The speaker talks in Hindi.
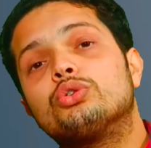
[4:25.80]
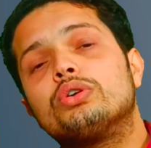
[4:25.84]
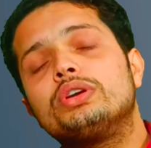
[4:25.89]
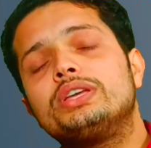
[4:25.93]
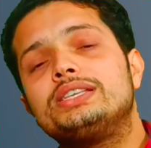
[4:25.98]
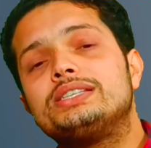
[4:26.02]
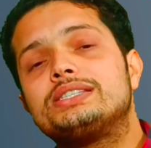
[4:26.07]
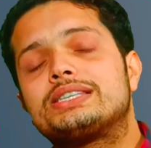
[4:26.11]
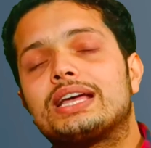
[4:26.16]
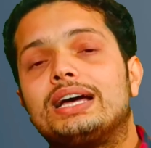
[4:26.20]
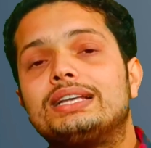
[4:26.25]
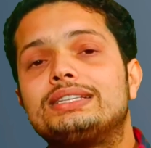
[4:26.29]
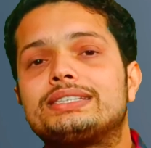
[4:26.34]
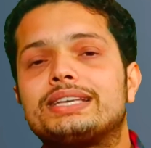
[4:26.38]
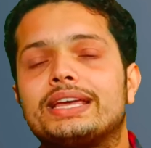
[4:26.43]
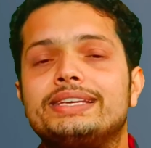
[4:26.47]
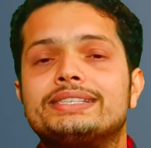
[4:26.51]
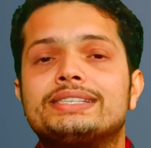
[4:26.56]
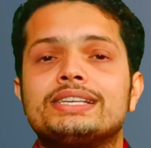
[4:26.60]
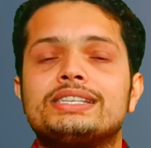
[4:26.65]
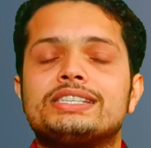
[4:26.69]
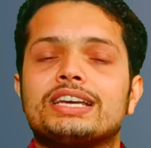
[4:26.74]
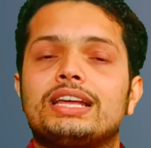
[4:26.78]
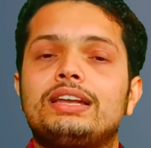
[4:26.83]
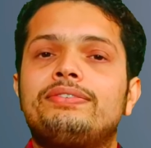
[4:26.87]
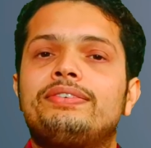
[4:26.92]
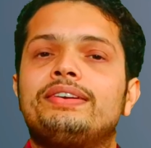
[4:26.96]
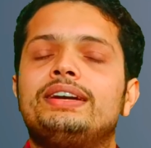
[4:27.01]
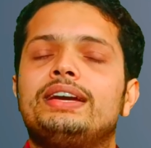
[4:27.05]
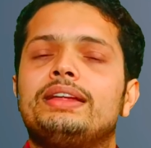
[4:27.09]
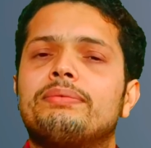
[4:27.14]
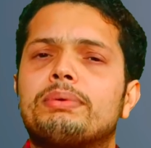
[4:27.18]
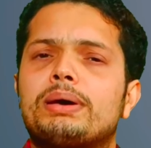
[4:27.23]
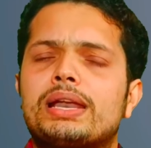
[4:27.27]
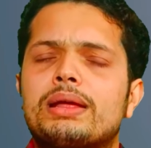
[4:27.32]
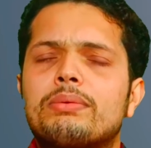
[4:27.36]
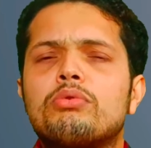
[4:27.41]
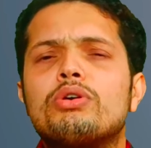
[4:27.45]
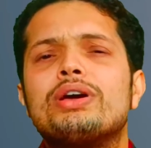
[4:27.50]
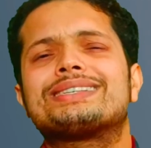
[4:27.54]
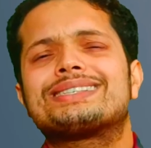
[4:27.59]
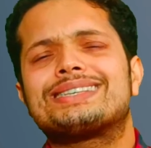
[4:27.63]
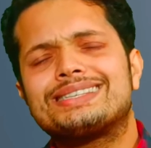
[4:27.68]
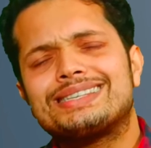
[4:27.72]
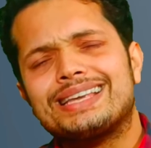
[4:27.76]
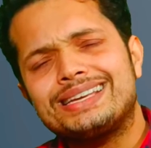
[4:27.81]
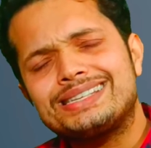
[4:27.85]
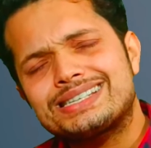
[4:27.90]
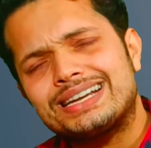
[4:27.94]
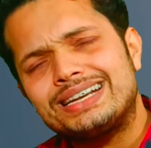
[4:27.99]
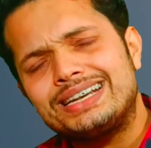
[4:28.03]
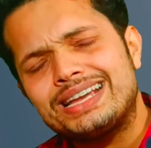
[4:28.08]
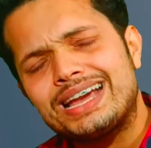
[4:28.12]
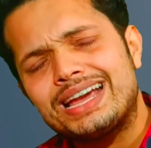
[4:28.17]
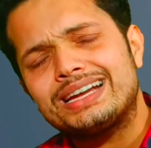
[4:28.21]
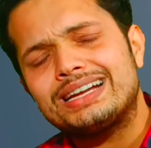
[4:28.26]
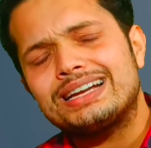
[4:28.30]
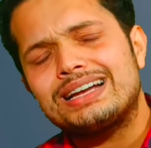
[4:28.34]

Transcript: जो इंसान सही से चल फिर नहीं पा रहा है वो एक्सरसाइज करने